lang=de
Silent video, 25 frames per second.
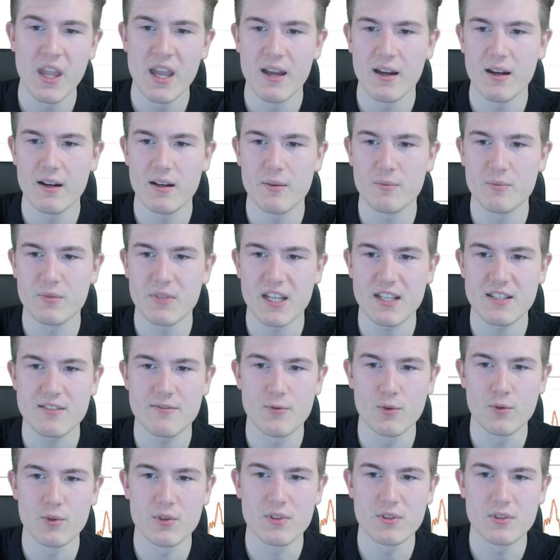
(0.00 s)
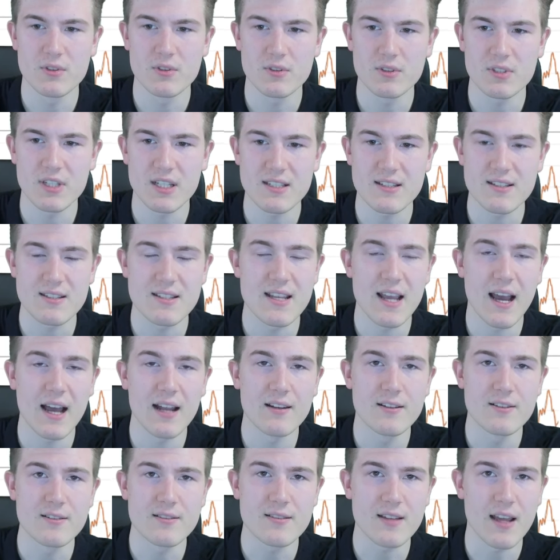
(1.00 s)
ähm, das würde, dass es hier
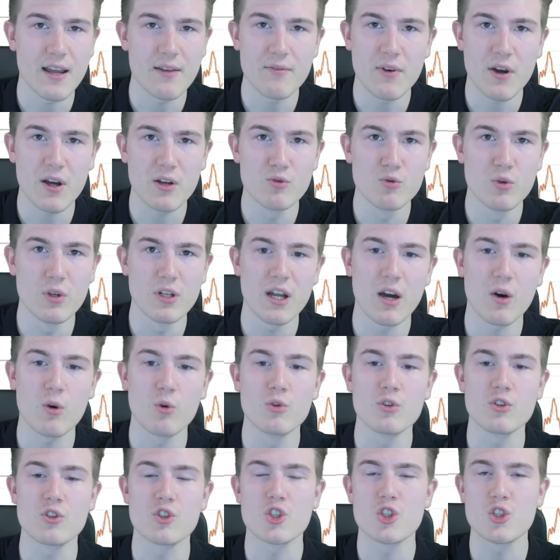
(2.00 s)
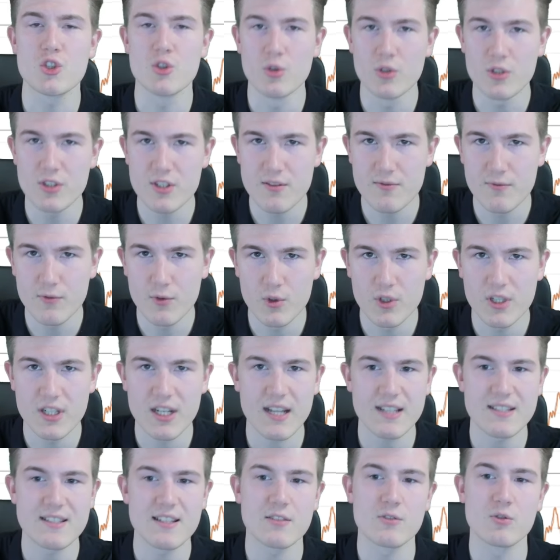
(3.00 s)
alles einfach nur nach unten stürzen würde,
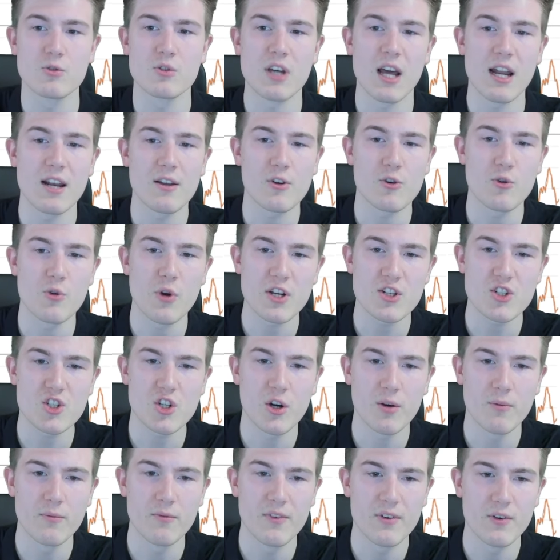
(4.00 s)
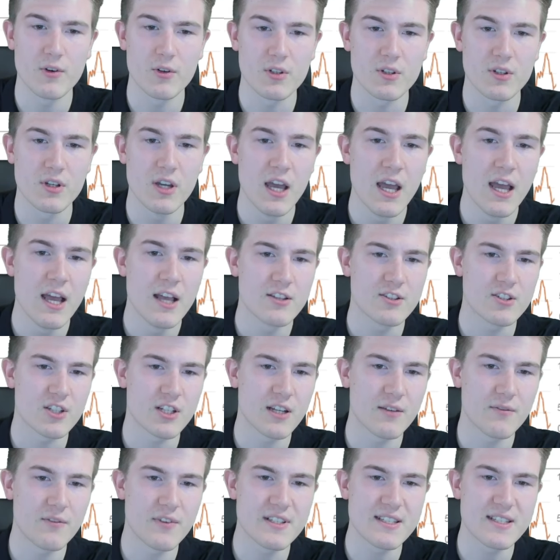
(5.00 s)
dass der totale Crash kommen würde,
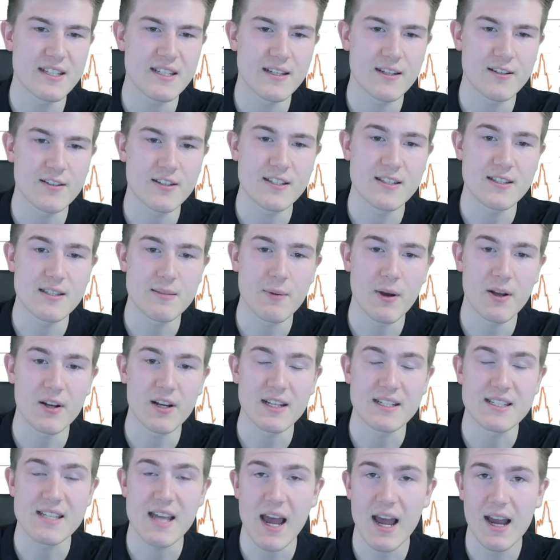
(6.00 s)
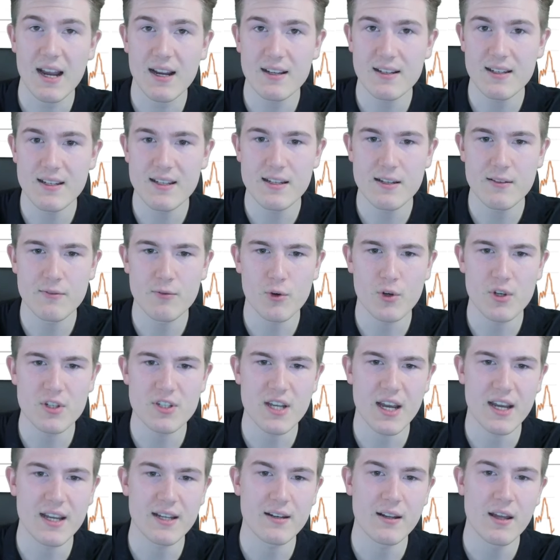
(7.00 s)
sondern wir sehen hier die 200-Tage-Linie,
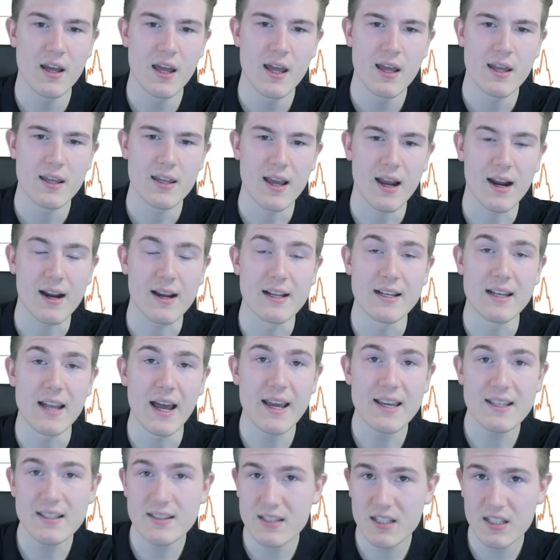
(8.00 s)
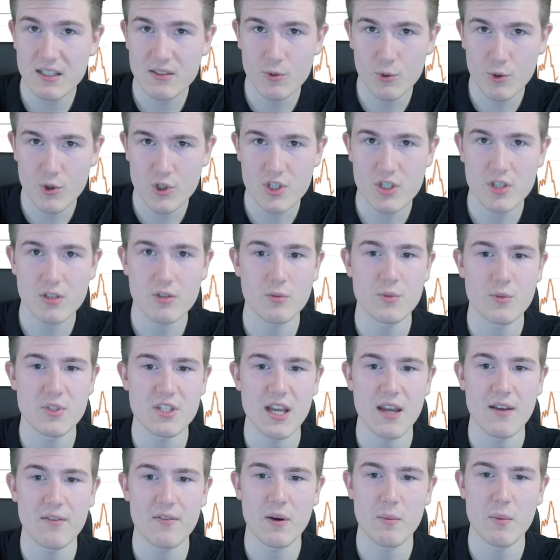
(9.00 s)
wirklich ein ja, gleitender Durchschnitt, um es
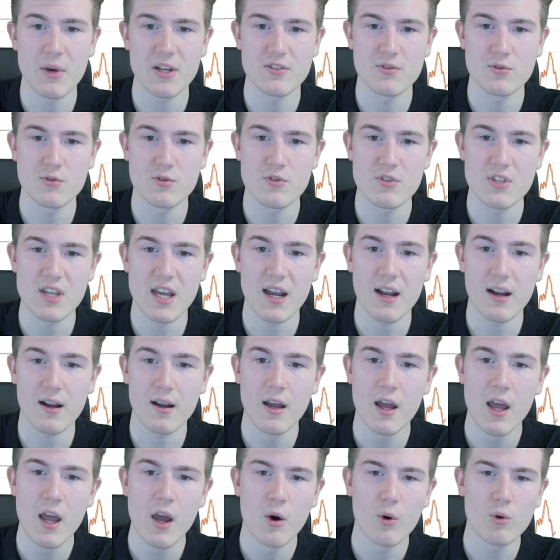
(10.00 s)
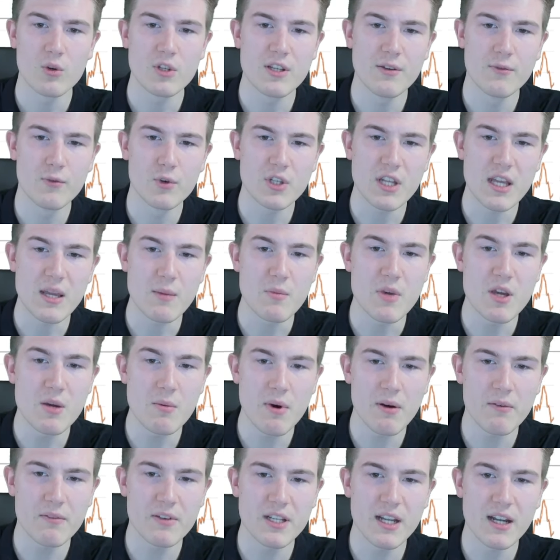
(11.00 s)
einfach mal so zu sagen. Und hier wird eben
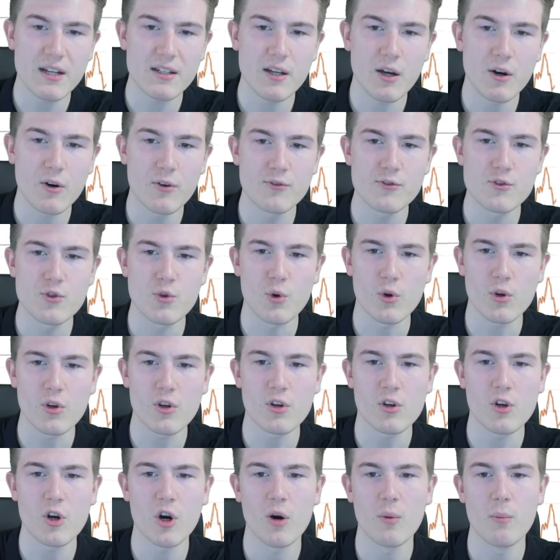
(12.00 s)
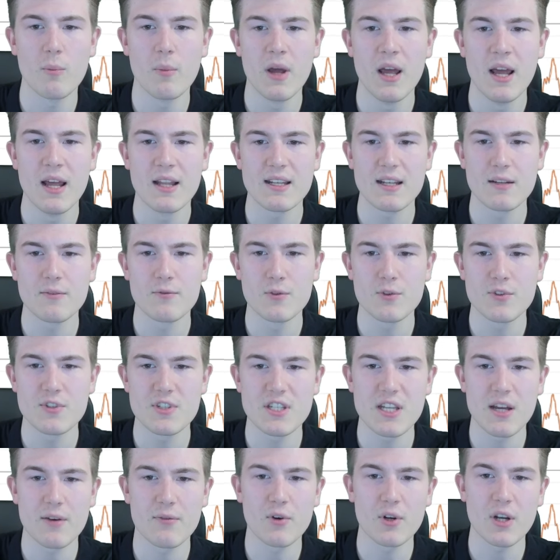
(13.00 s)
immer wieder drauf zurückgekommen, dann wird
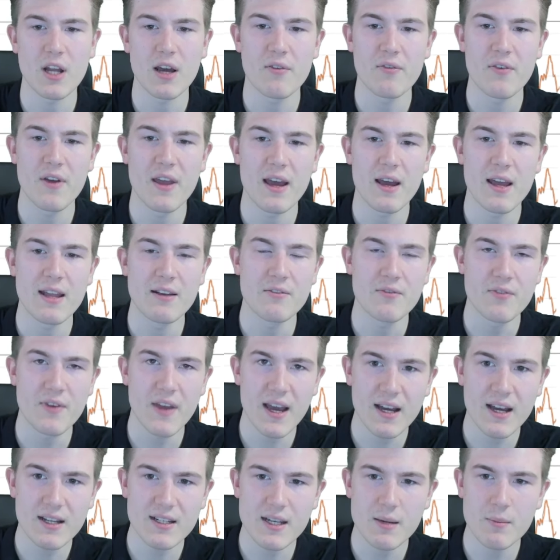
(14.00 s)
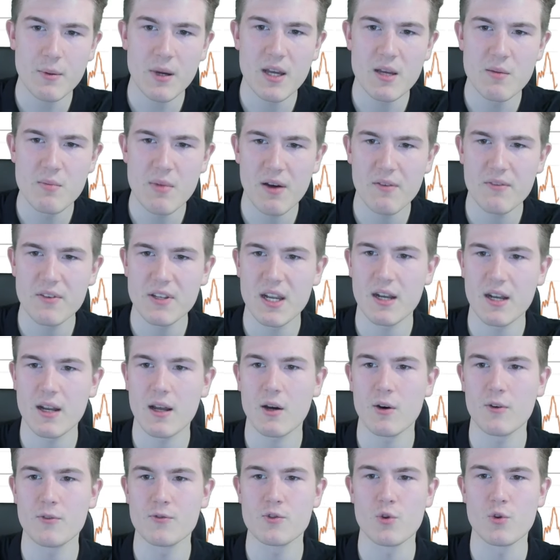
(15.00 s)
sich davon entfernt, aber immer wieder
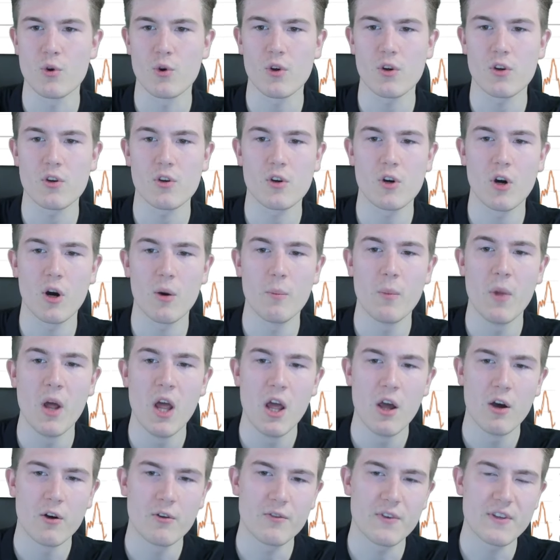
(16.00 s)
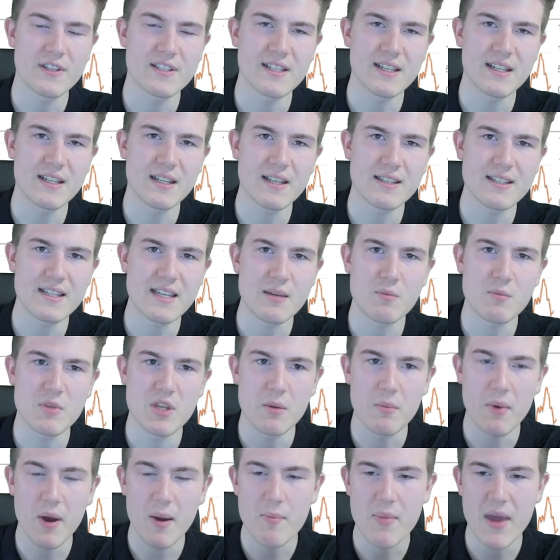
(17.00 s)
darauf zurückgekommen. Und wir sehen jetzt eben
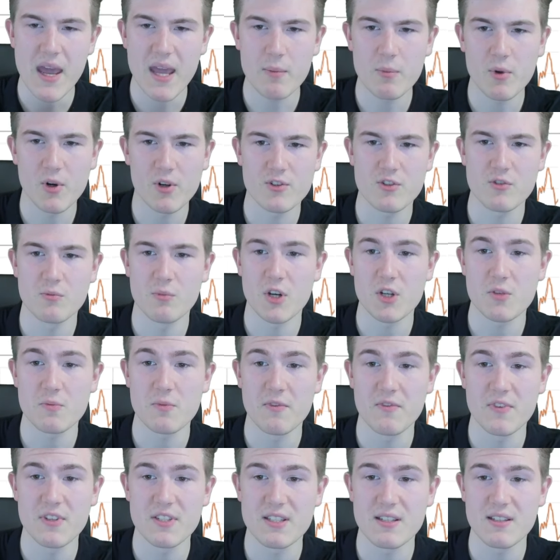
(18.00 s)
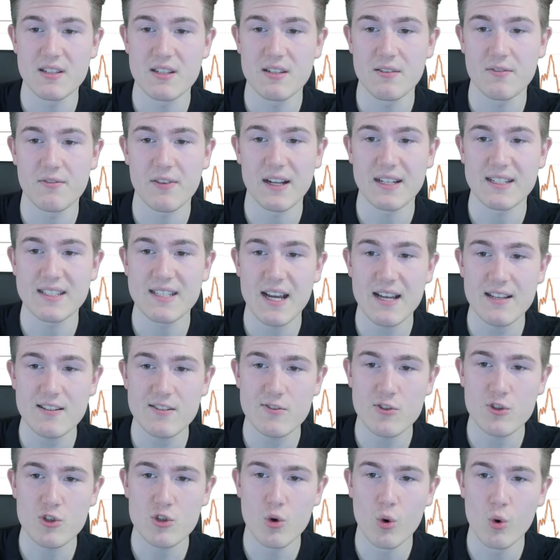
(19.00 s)
hier bei PayPal zum Beispiel, wir sind hier
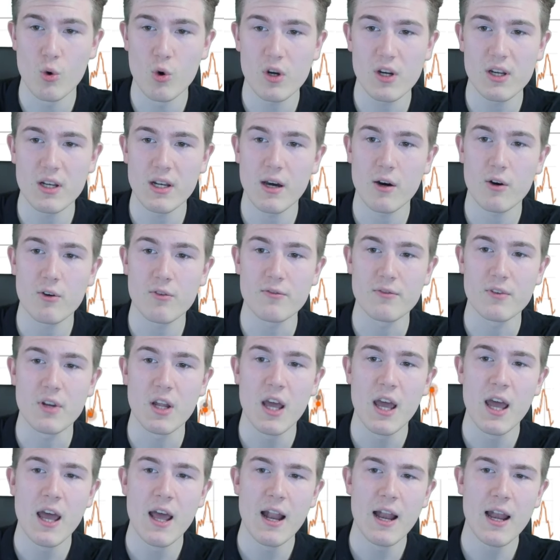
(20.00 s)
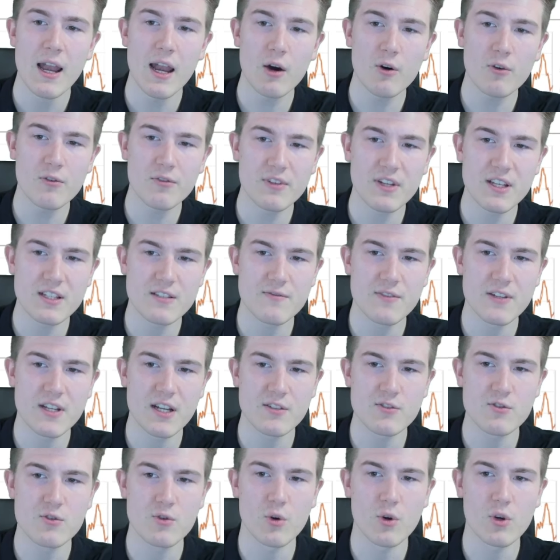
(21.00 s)
fantastisch hochgelaufen, laufen jetzt
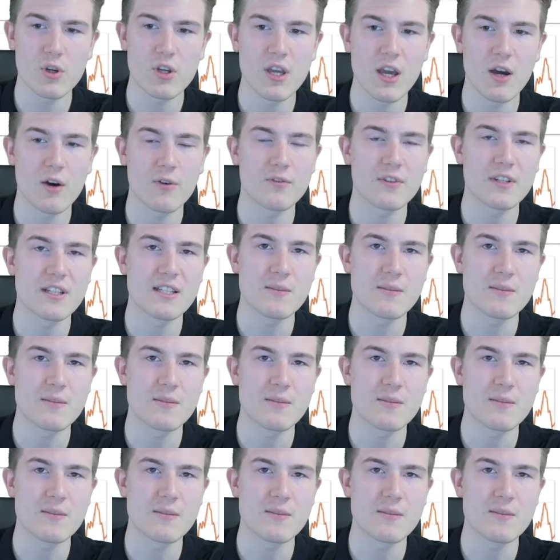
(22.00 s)
wieder zurück hier auf den